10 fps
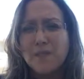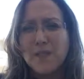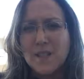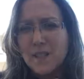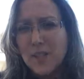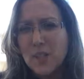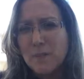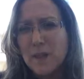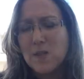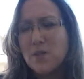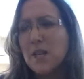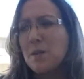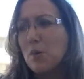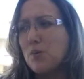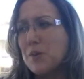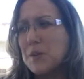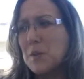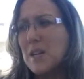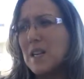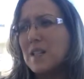des énergies personnelles et
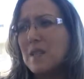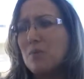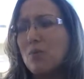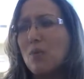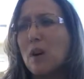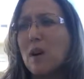professionnelles qui, pour,